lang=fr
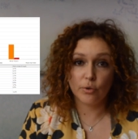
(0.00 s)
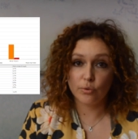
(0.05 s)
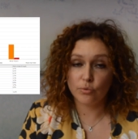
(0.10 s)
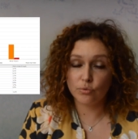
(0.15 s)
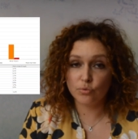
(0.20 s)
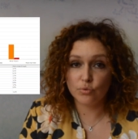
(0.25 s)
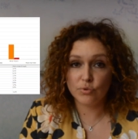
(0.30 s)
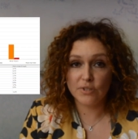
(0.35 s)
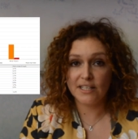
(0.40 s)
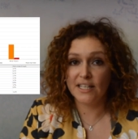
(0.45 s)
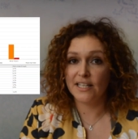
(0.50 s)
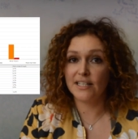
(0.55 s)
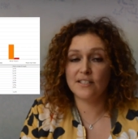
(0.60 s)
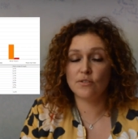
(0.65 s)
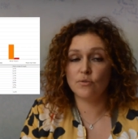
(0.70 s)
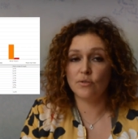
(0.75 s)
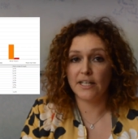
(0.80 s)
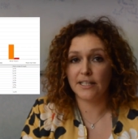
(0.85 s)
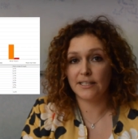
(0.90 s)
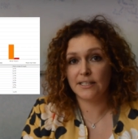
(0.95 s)
d'une analyse
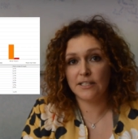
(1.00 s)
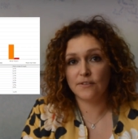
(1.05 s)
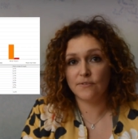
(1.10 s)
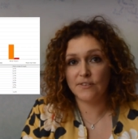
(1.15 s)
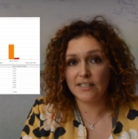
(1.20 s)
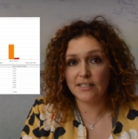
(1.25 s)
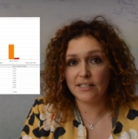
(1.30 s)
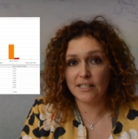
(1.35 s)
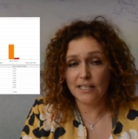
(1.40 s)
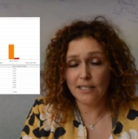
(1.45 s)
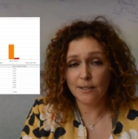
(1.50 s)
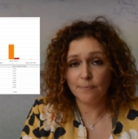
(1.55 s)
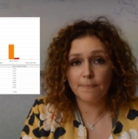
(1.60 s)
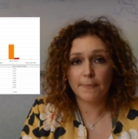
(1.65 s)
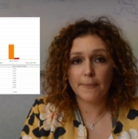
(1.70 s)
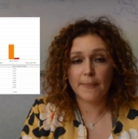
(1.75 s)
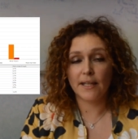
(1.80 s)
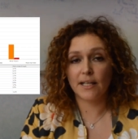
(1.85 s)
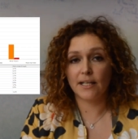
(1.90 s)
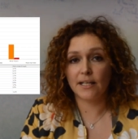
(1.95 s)
de l'activité,
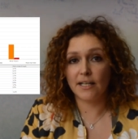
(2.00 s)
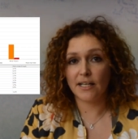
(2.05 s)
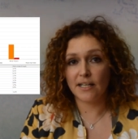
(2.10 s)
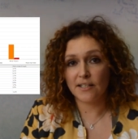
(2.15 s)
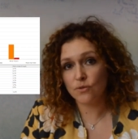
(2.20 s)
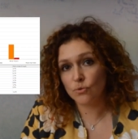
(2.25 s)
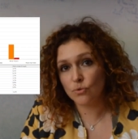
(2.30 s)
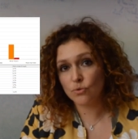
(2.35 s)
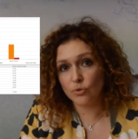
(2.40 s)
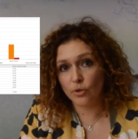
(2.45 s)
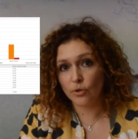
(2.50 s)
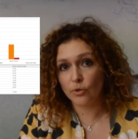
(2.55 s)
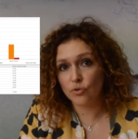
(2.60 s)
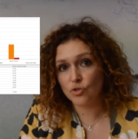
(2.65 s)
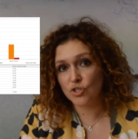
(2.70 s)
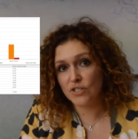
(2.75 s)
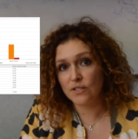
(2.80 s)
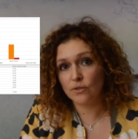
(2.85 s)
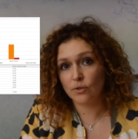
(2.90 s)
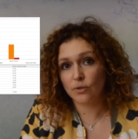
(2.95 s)
grâce aux
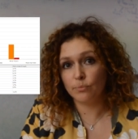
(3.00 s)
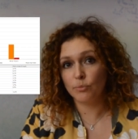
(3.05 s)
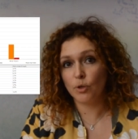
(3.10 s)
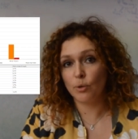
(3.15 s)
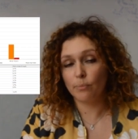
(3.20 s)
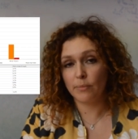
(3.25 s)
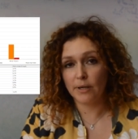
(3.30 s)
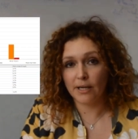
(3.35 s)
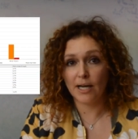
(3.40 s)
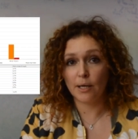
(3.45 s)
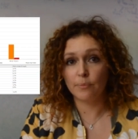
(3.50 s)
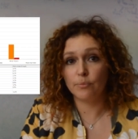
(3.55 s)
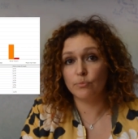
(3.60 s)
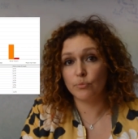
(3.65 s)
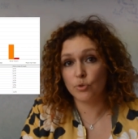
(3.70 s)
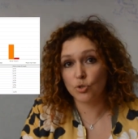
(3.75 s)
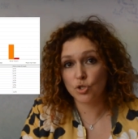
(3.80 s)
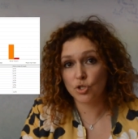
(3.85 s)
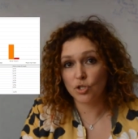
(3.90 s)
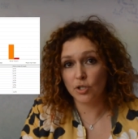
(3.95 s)
enregistrements Marap
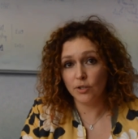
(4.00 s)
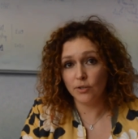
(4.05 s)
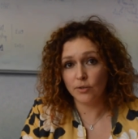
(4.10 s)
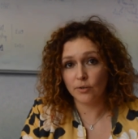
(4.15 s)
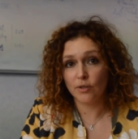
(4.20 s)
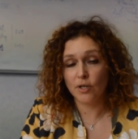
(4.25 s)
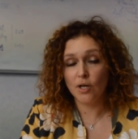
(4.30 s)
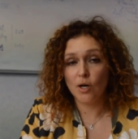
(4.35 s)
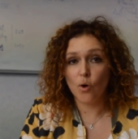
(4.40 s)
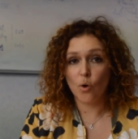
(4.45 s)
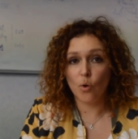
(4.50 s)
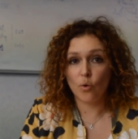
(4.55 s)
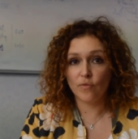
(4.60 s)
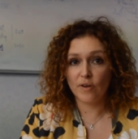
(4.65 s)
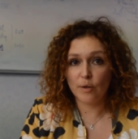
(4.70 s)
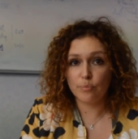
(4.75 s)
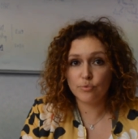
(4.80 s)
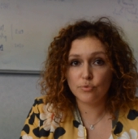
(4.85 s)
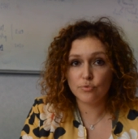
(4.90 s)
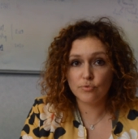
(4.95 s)
Motion, on
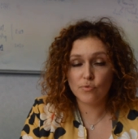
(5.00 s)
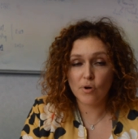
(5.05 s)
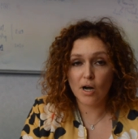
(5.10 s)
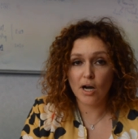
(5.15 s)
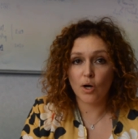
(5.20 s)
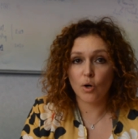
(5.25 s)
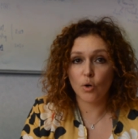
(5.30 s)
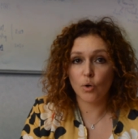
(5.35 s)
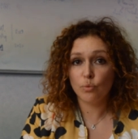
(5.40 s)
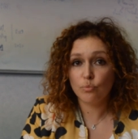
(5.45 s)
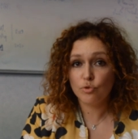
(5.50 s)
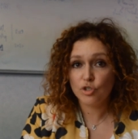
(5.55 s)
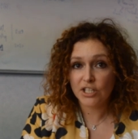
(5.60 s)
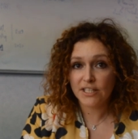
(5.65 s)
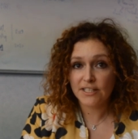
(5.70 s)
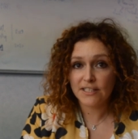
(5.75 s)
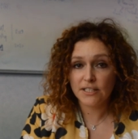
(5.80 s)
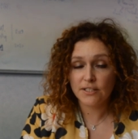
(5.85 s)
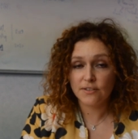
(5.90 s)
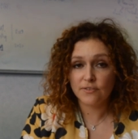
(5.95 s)
va pouvoir
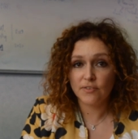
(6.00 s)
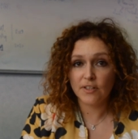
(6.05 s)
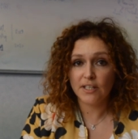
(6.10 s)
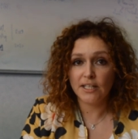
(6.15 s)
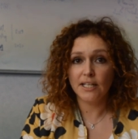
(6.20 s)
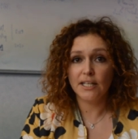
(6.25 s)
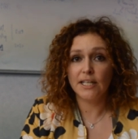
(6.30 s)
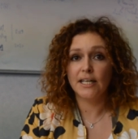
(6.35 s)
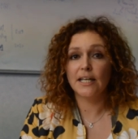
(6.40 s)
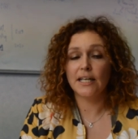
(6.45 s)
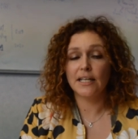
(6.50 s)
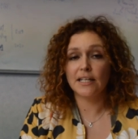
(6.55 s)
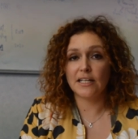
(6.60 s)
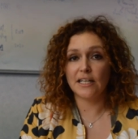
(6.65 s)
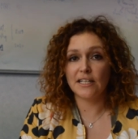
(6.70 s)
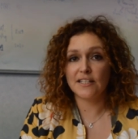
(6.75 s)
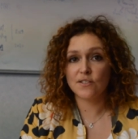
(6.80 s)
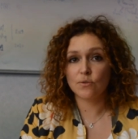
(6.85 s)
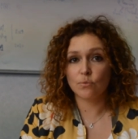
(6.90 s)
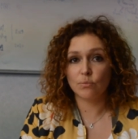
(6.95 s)
objectiver
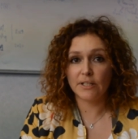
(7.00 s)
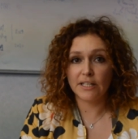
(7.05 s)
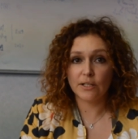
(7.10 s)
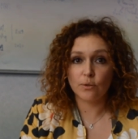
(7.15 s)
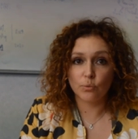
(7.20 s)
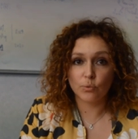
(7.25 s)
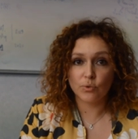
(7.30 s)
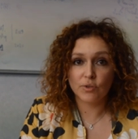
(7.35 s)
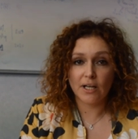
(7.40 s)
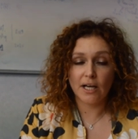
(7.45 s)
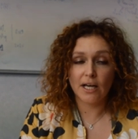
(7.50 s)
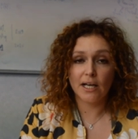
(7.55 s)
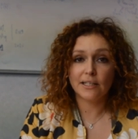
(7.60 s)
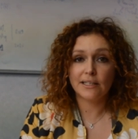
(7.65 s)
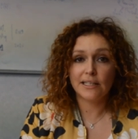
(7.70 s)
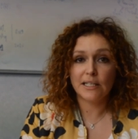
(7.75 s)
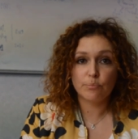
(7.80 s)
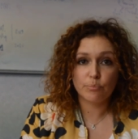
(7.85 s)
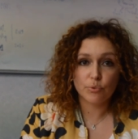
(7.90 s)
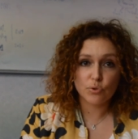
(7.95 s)
quelles sont les
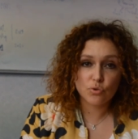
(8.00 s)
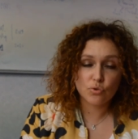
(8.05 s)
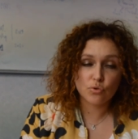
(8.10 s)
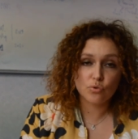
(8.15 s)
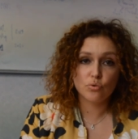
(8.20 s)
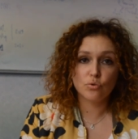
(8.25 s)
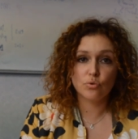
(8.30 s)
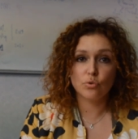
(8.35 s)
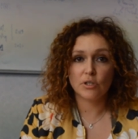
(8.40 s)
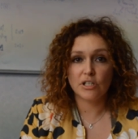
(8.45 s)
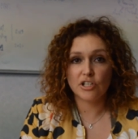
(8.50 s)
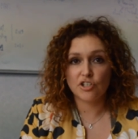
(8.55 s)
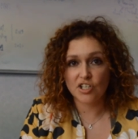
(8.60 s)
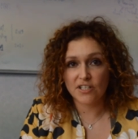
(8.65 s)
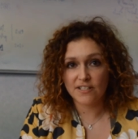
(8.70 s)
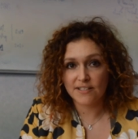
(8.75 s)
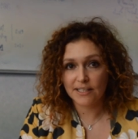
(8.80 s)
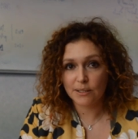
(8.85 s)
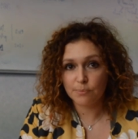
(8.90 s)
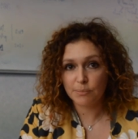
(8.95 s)
contraintes, les postures, les
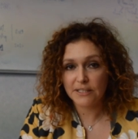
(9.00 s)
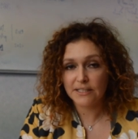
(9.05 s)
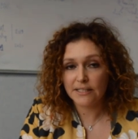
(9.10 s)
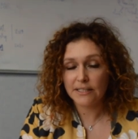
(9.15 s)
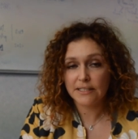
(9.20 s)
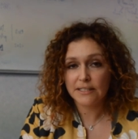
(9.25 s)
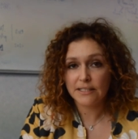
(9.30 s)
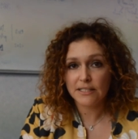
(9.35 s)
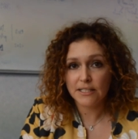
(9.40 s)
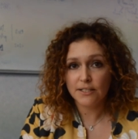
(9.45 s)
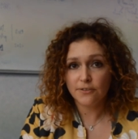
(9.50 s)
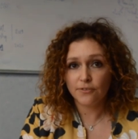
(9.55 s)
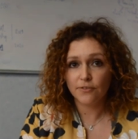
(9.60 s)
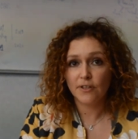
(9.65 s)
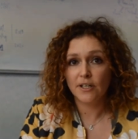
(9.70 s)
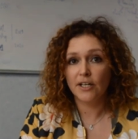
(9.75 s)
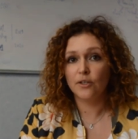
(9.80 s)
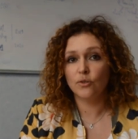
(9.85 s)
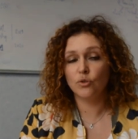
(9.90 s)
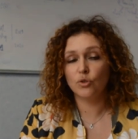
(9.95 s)
gestes répétitifs
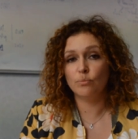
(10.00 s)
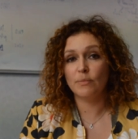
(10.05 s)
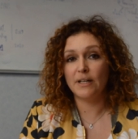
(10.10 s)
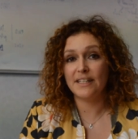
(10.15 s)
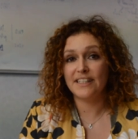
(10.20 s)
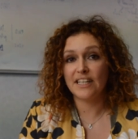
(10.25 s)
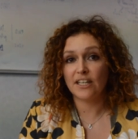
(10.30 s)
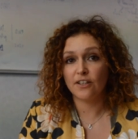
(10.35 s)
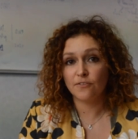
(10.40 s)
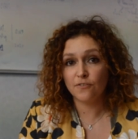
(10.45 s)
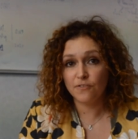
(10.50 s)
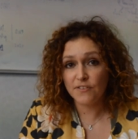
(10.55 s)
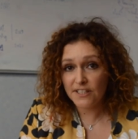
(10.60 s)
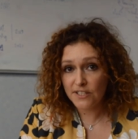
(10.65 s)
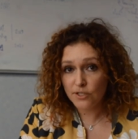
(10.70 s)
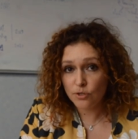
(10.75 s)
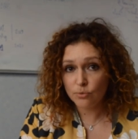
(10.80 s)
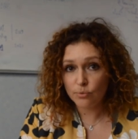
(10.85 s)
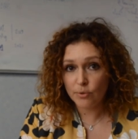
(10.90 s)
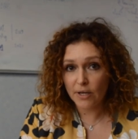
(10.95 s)
de manière
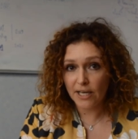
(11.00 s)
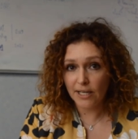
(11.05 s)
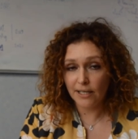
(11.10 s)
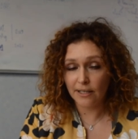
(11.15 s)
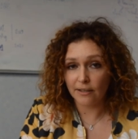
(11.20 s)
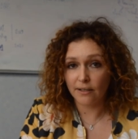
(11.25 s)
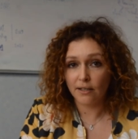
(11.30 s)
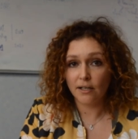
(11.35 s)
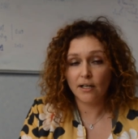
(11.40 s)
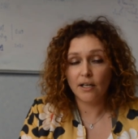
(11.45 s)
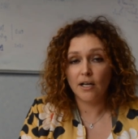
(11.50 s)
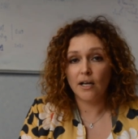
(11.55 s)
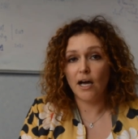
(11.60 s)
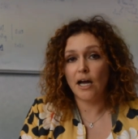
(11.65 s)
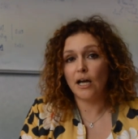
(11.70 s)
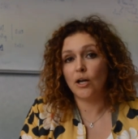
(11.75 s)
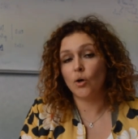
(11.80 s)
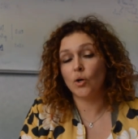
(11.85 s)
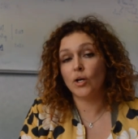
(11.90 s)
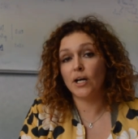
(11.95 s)
visuelle.
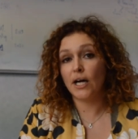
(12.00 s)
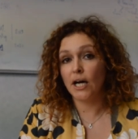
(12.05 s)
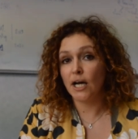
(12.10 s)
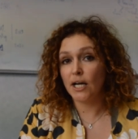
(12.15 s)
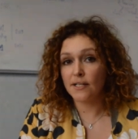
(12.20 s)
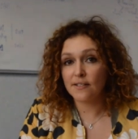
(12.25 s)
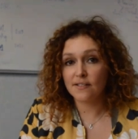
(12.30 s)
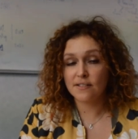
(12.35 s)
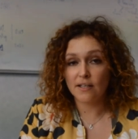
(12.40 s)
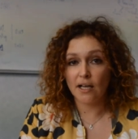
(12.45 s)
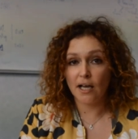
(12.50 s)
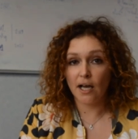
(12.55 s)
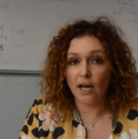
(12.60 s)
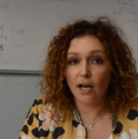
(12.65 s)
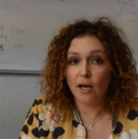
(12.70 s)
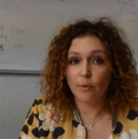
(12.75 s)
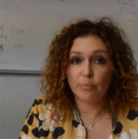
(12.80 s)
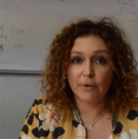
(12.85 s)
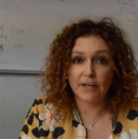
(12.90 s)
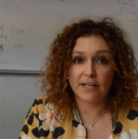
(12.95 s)
Alors grâce
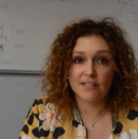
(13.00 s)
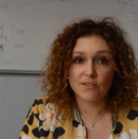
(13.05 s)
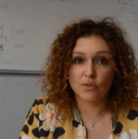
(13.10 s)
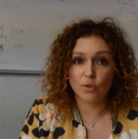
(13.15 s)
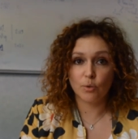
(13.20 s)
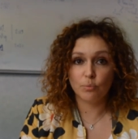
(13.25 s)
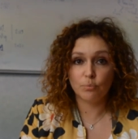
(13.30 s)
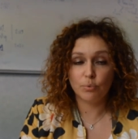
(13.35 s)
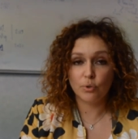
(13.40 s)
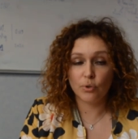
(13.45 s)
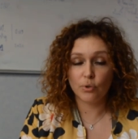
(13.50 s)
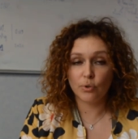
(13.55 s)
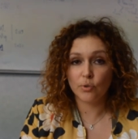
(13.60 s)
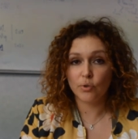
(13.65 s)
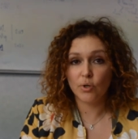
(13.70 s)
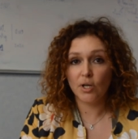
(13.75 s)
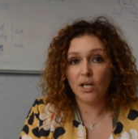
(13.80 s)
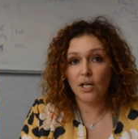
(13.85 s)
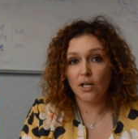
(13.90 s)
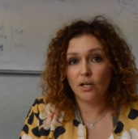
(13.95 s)
à par exemple euh,
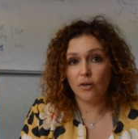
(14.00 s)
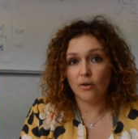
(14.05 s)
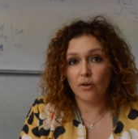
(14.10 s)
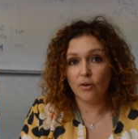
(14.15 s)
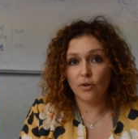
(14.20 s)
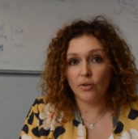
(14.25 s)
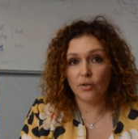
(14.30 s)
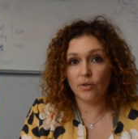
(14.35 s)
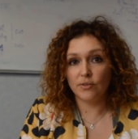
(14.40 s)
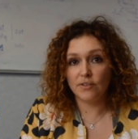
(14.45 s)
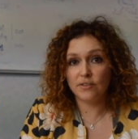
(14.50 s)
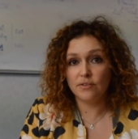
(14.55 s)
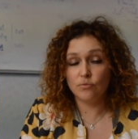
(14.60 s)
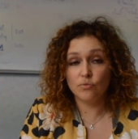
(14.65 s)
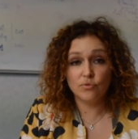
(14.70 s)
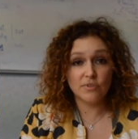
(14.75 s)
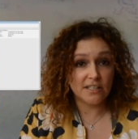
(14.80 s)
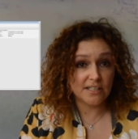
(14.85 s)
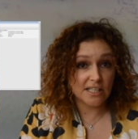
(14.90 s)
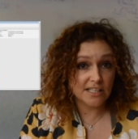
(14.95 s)
euh,
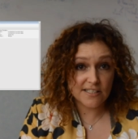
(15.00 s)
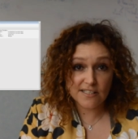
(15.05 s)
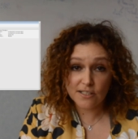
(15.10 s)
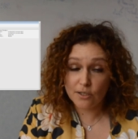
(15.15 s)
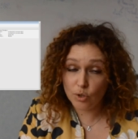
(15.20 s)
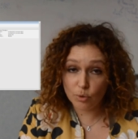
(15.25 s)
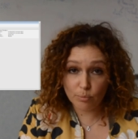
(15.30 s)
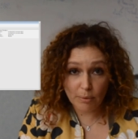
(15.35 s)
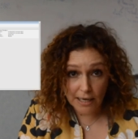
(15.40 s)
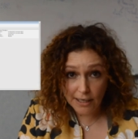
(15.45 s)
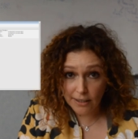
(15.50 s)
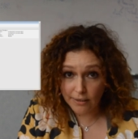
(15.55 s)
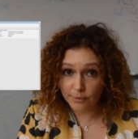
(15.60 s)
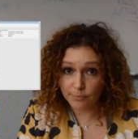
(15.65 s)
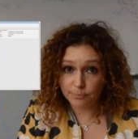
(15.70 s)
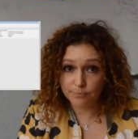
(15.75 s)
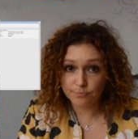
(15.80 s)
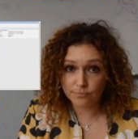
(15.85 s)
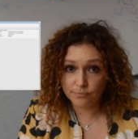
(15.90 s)
une analyse globale